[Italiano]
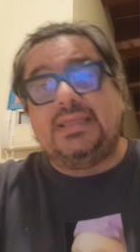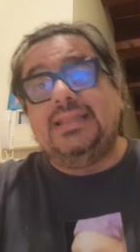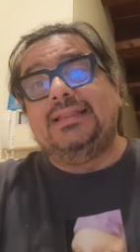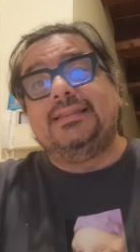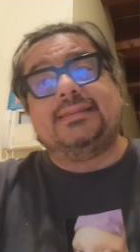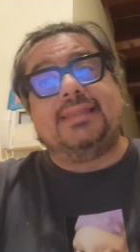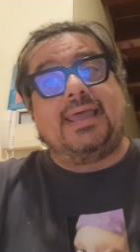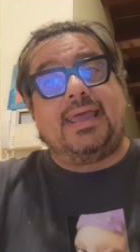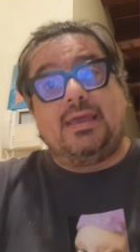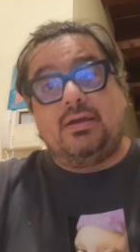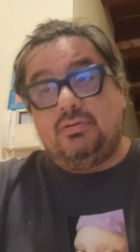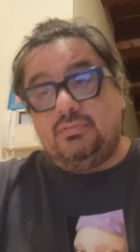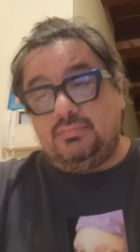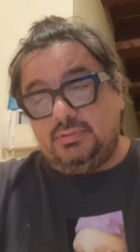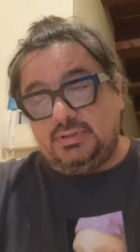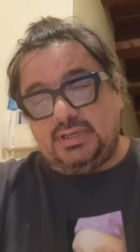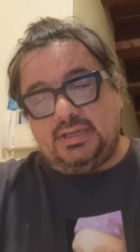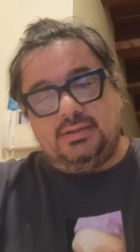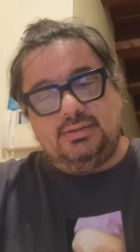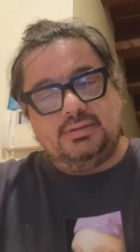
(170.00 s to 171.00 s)
il Teo,
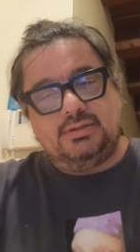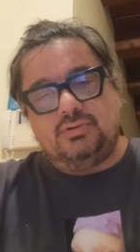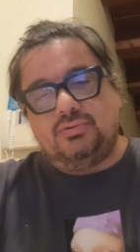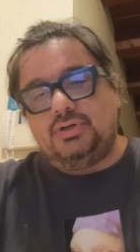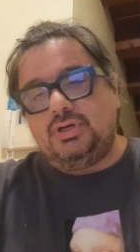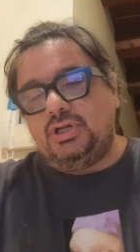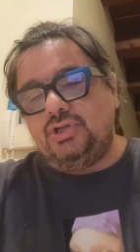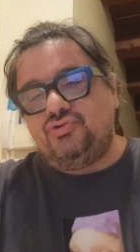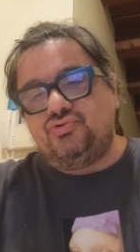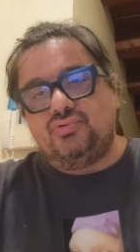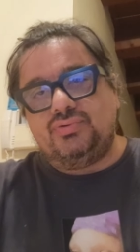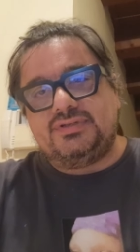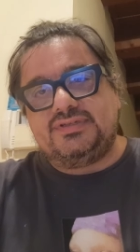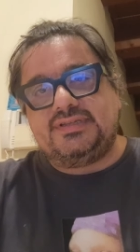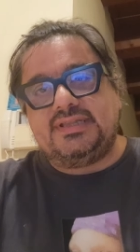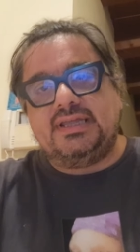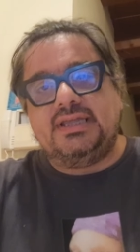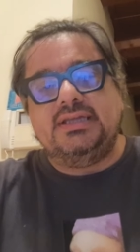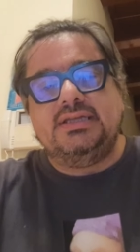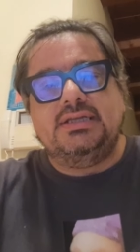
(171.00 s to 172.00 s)
eh, con le
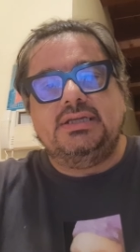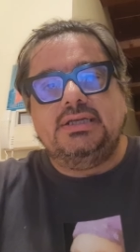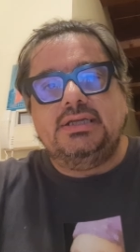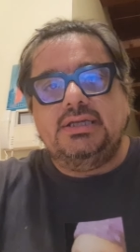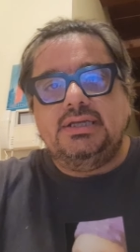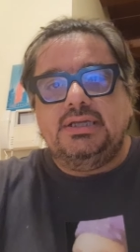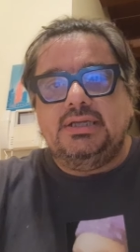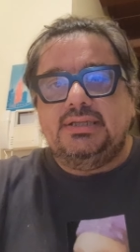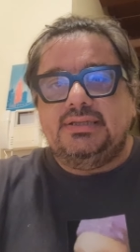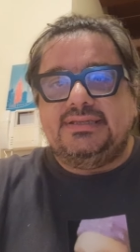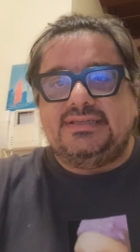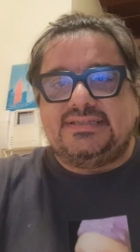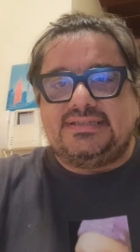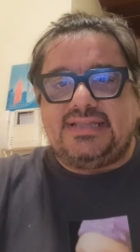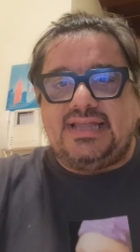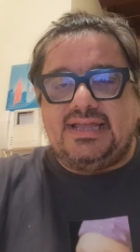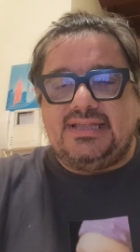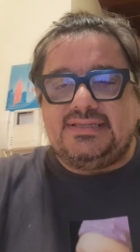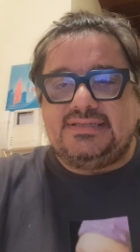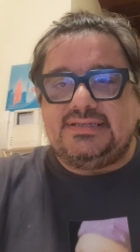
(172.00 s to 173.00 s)
giuste
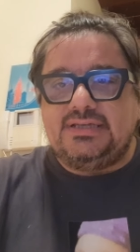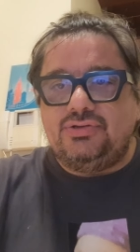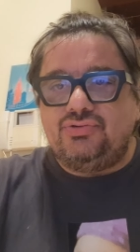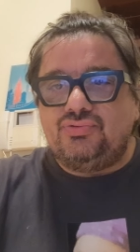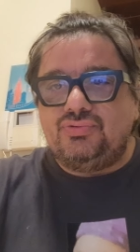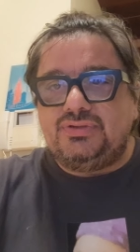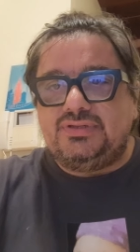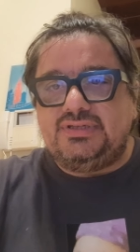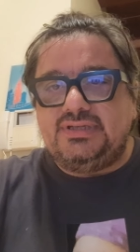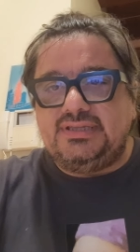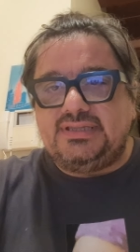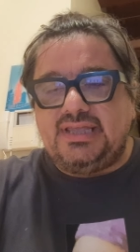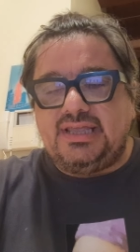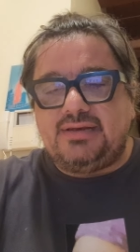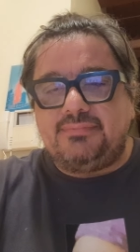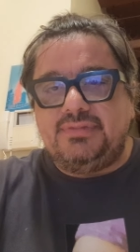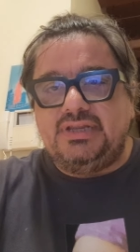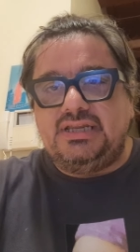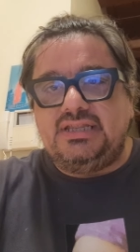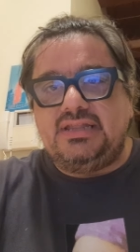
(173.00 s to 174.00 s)
distanze e i giusti
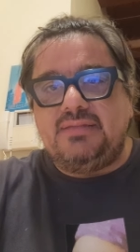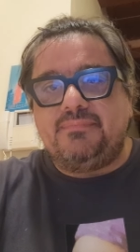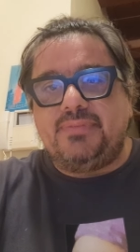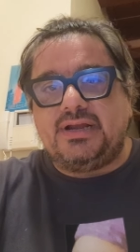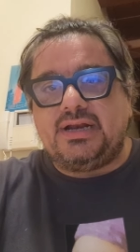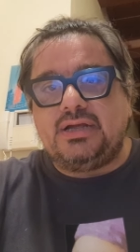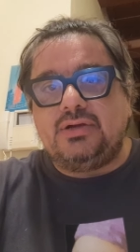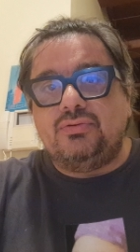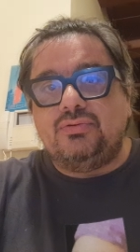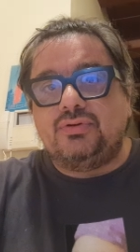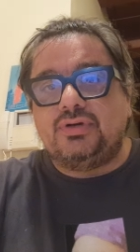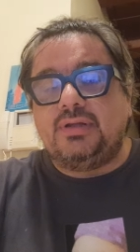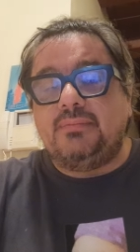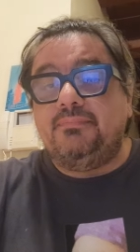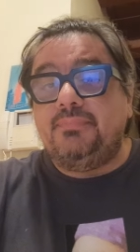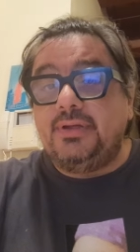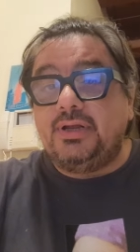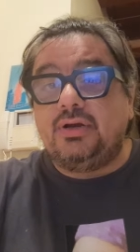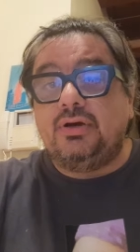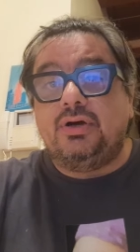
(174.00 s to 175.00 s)
termini di paragone,
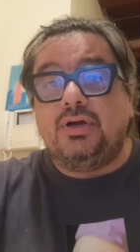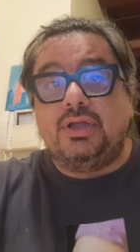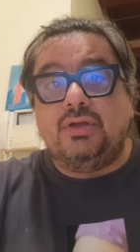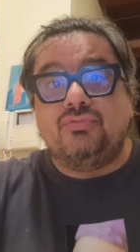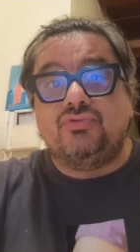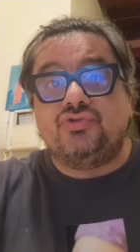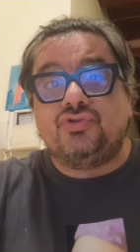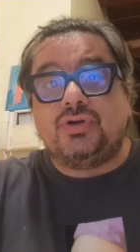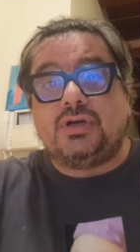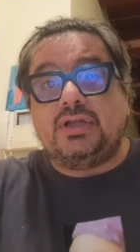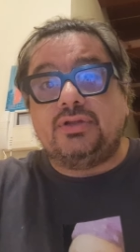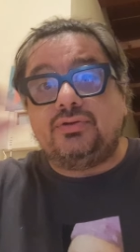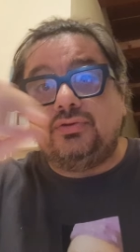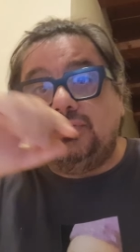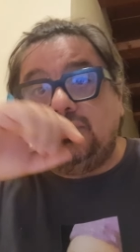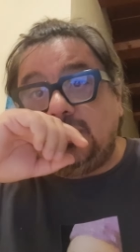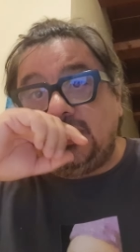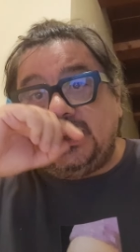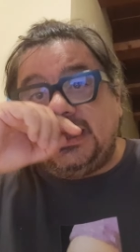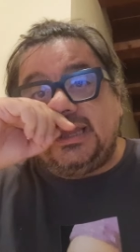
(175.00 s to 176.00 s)
però è un
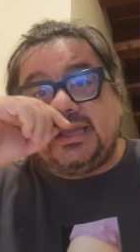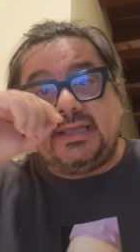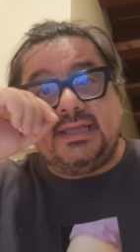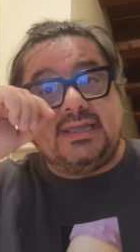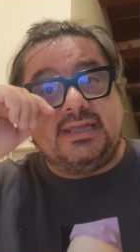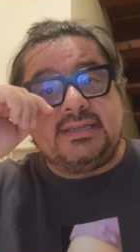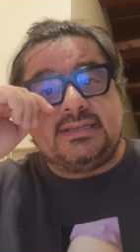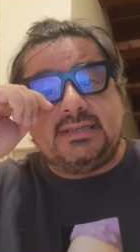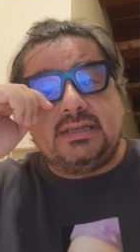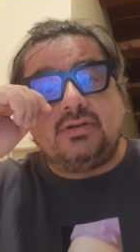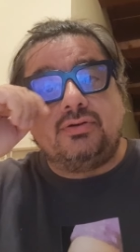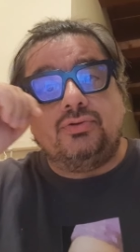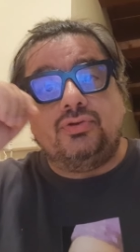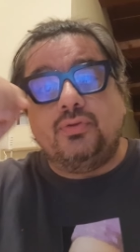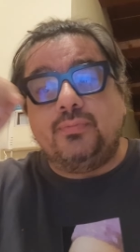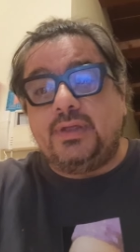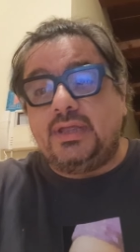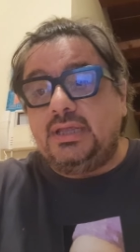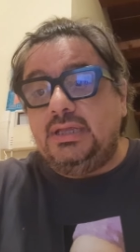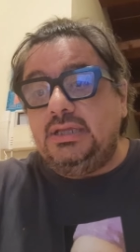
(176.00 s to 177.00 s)
giocatore che
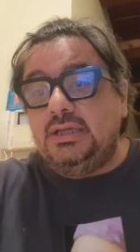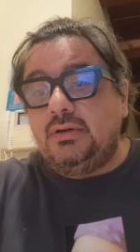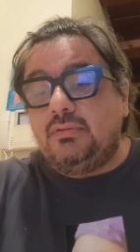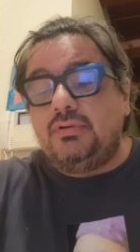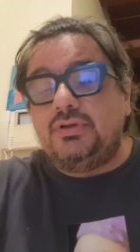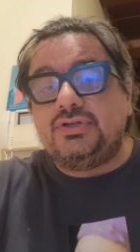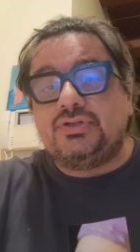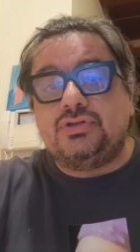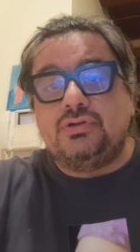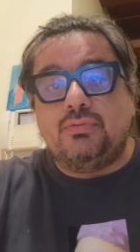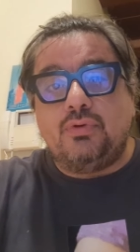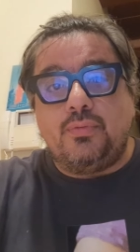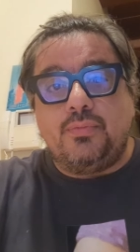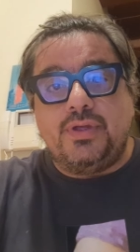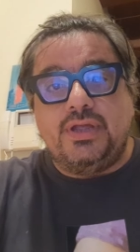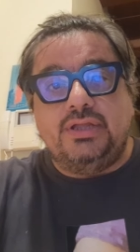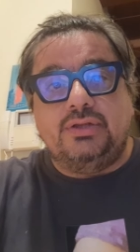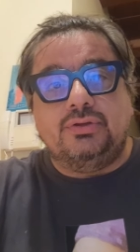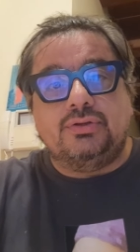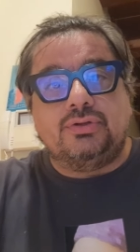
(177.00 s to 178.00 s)
secondo me in questo
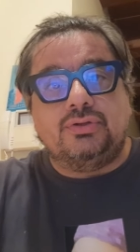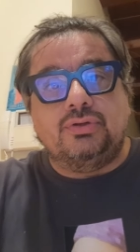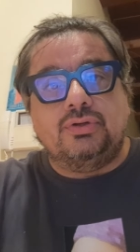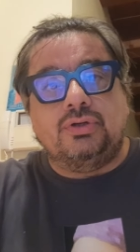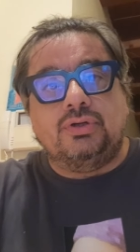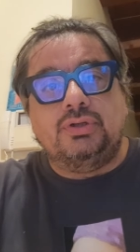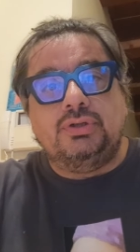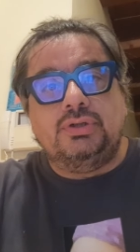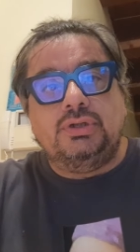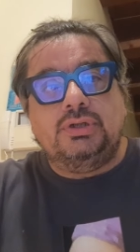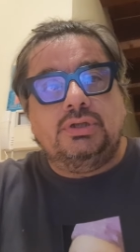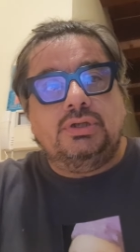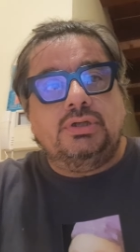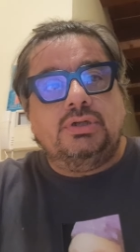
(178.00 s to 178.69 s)
momento